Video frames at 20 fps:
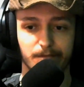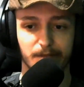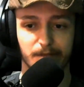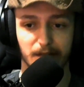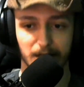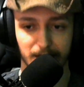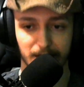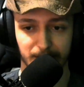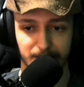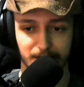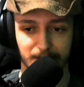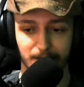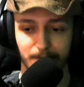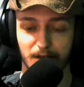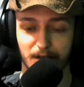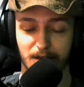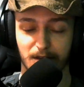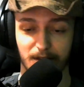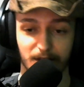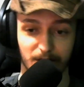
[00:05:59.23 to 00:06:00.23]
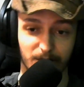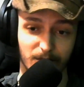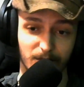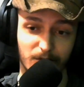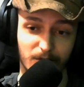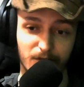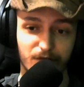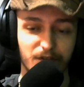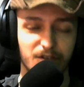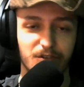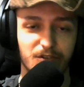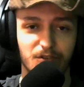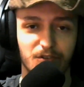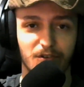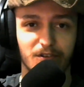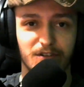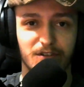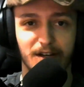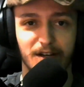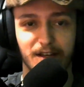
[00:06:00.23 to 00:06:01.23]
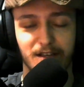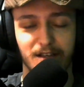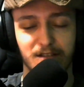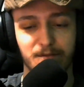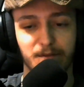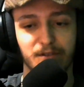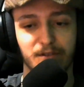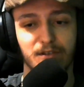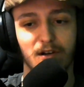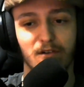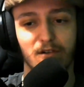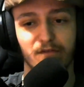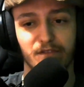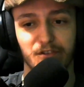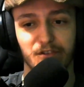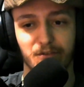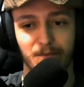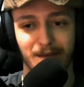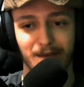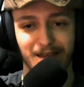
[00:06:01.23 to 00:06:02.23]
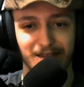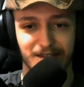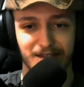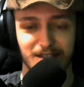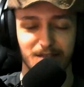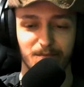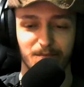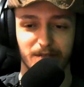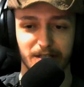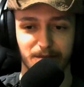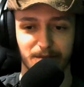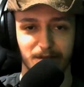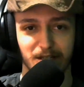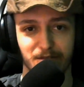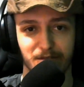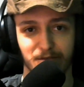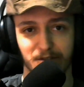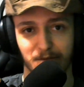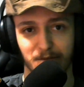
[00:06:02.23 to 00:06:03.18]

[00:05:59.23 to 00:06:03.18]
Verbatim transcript: Beleza? Então, o vídeo de hoje era esse, pessoal. Um vídeo bem simples mesmo.